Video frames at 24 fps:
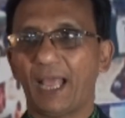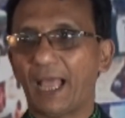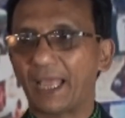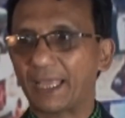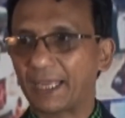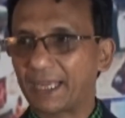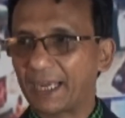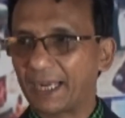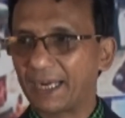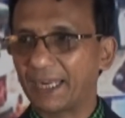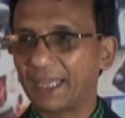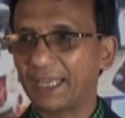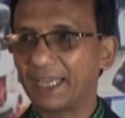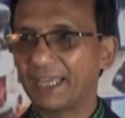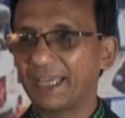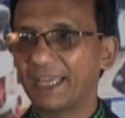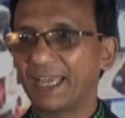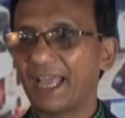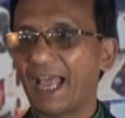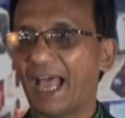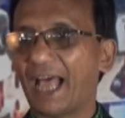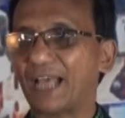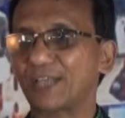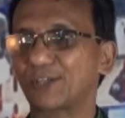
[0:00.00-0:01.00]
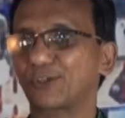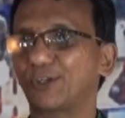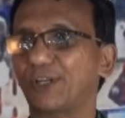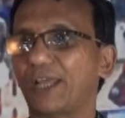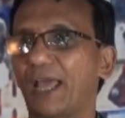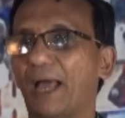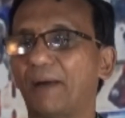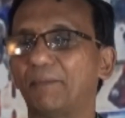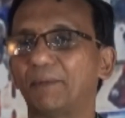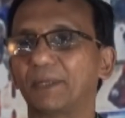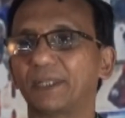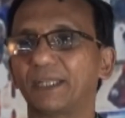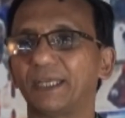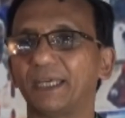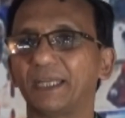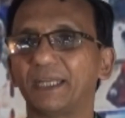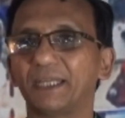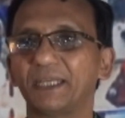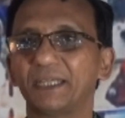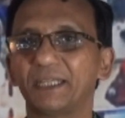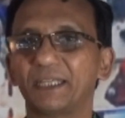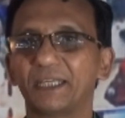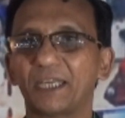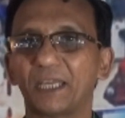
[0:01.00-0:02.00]
এখানে আসলে আমাদের
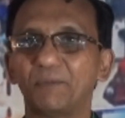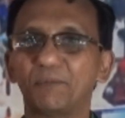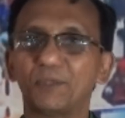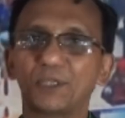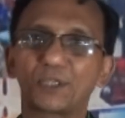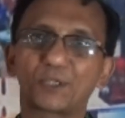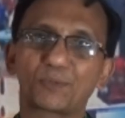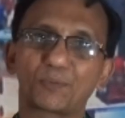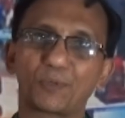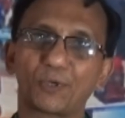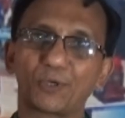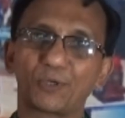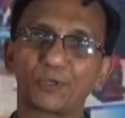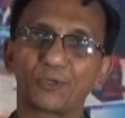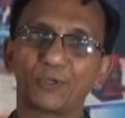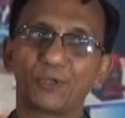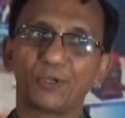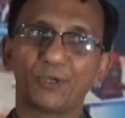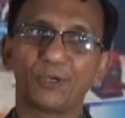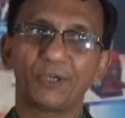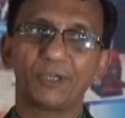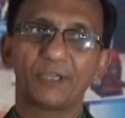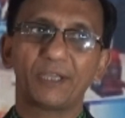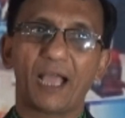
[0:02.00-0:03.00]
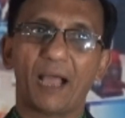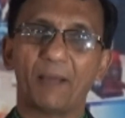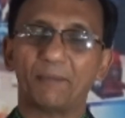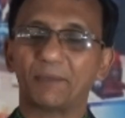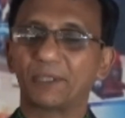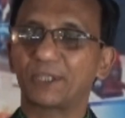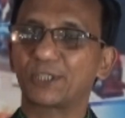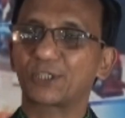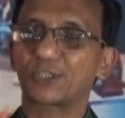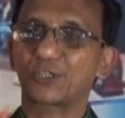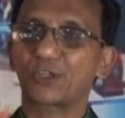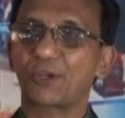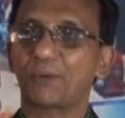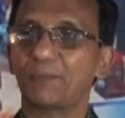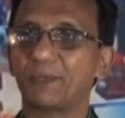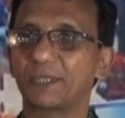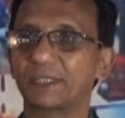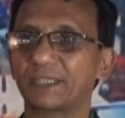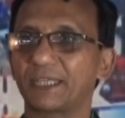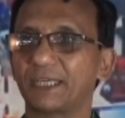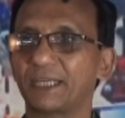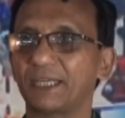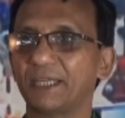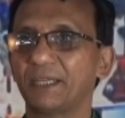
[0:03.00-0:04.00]
এই বিস্ফোরণ হলো আমাদের
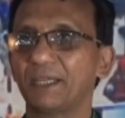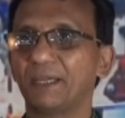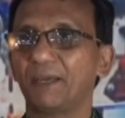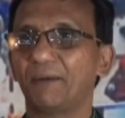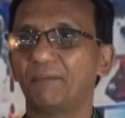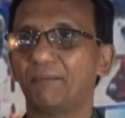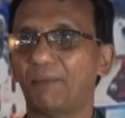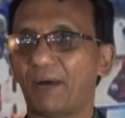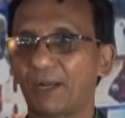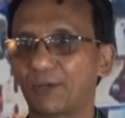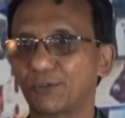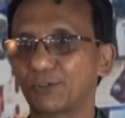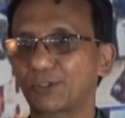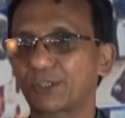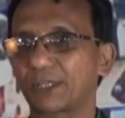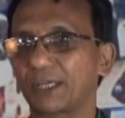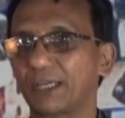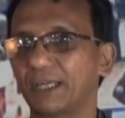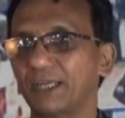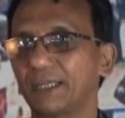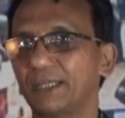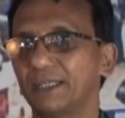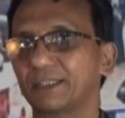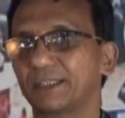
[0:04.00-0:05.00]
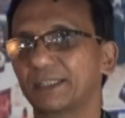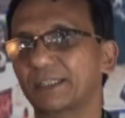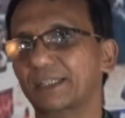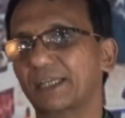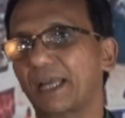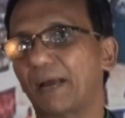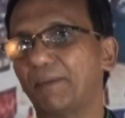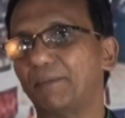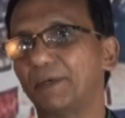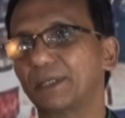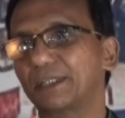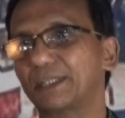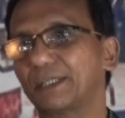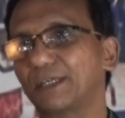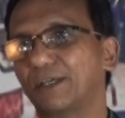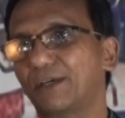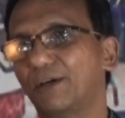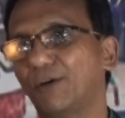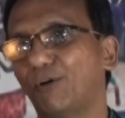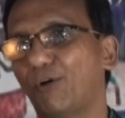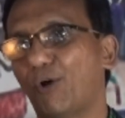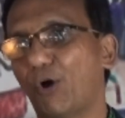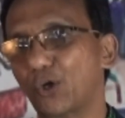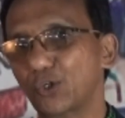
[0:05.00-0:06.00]
সমাজের মানুষের যে সামাজিক
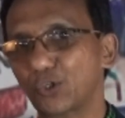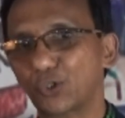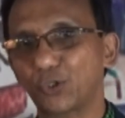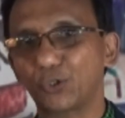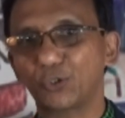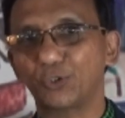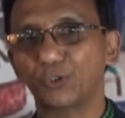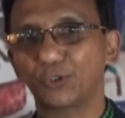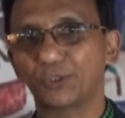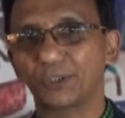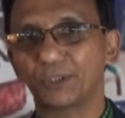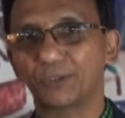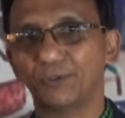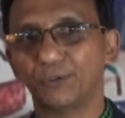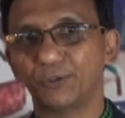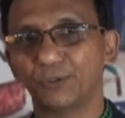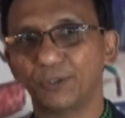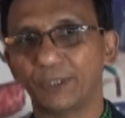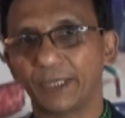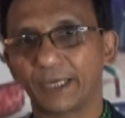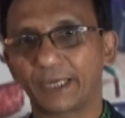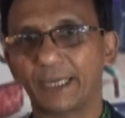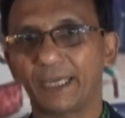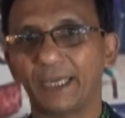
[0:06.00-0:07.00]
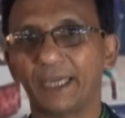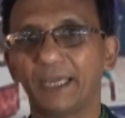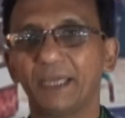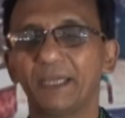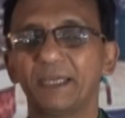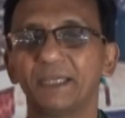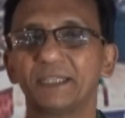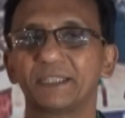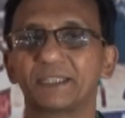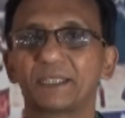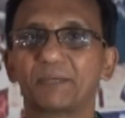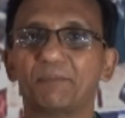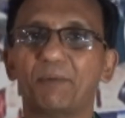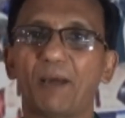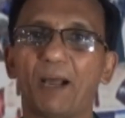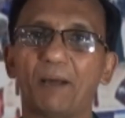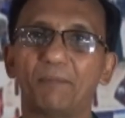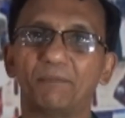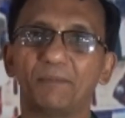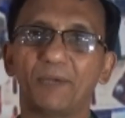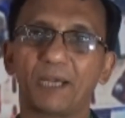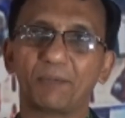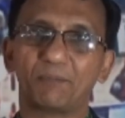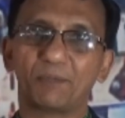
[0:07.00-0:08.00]
অসঙ্গতিগুলো দেখে যে
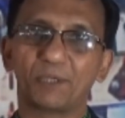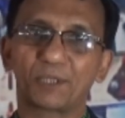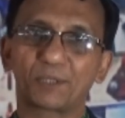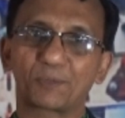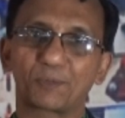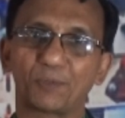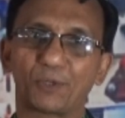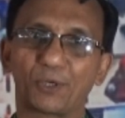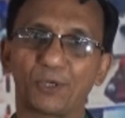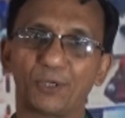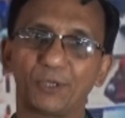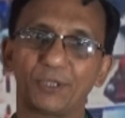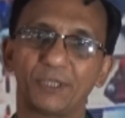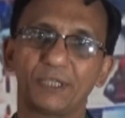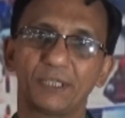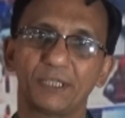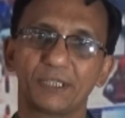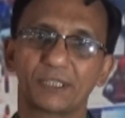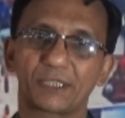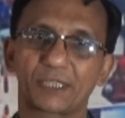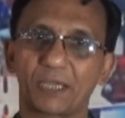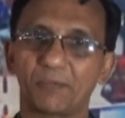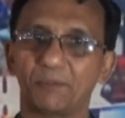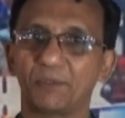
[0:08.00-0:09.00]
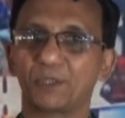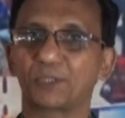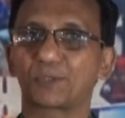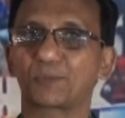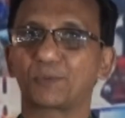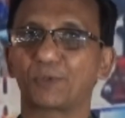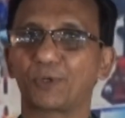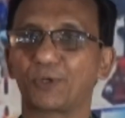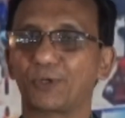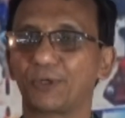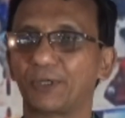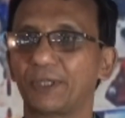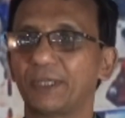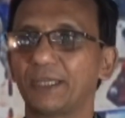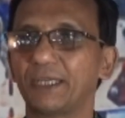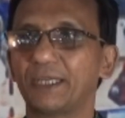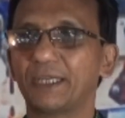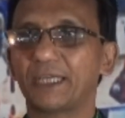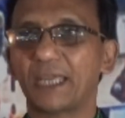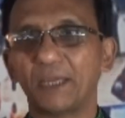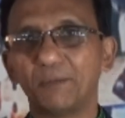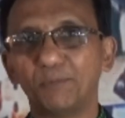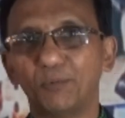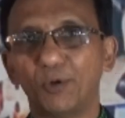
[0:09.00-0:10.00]
ভাবনার বিস্ফোরণ সেই বিস্ফোরণ
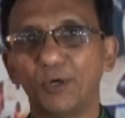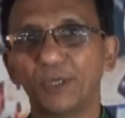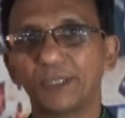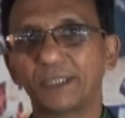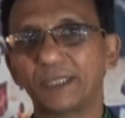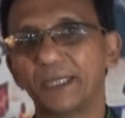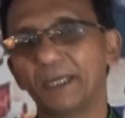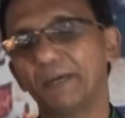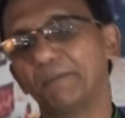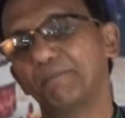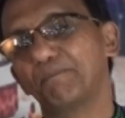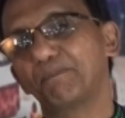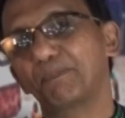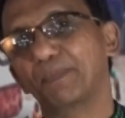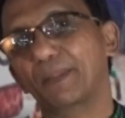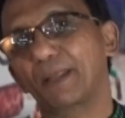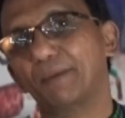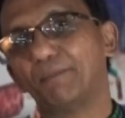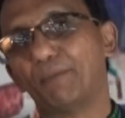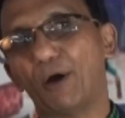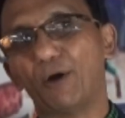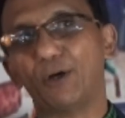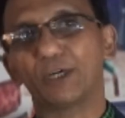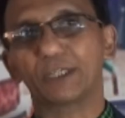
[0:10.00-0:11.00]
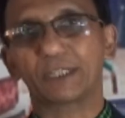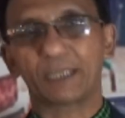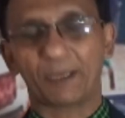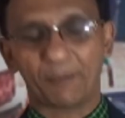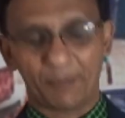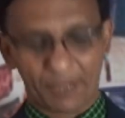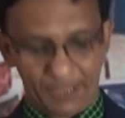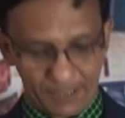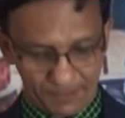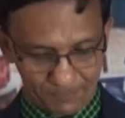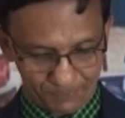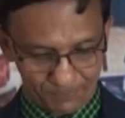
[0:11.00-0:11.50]
এই বইটি পাওয়া যাবে